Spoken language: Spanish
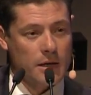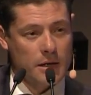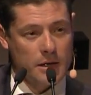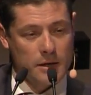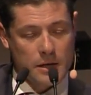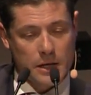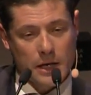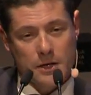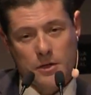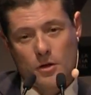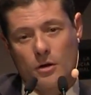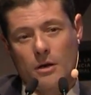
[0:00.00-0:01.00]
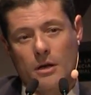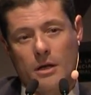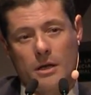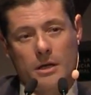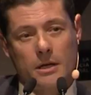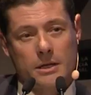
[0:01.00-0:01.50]
y dirección
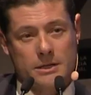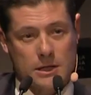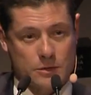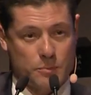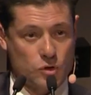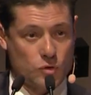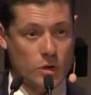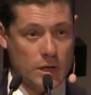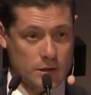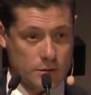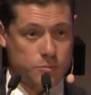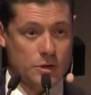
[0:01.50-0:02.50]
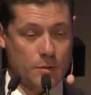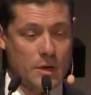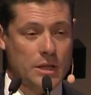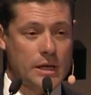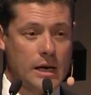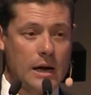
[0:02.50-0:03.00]
y estas personas se
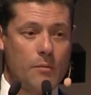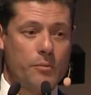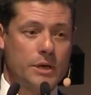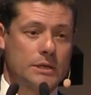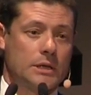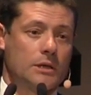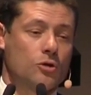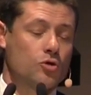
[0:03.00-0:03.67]
mantienen en la empresa.